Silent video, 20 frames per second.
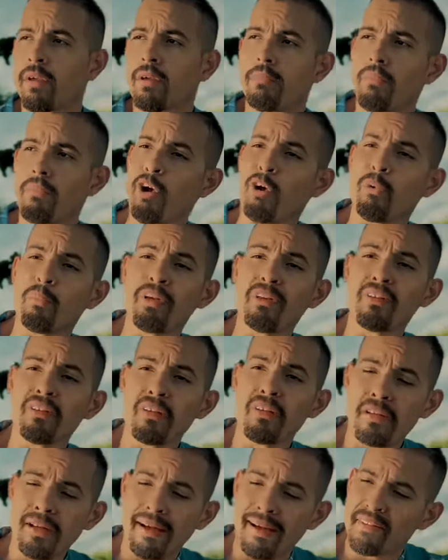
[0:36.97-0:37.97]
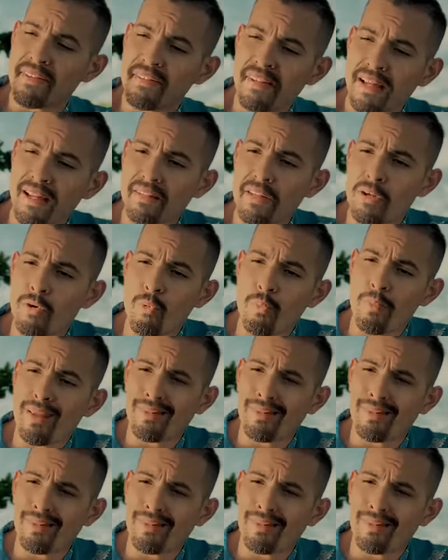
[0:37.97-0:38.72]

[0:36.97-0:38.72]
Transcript: Meus meninos cansados de comer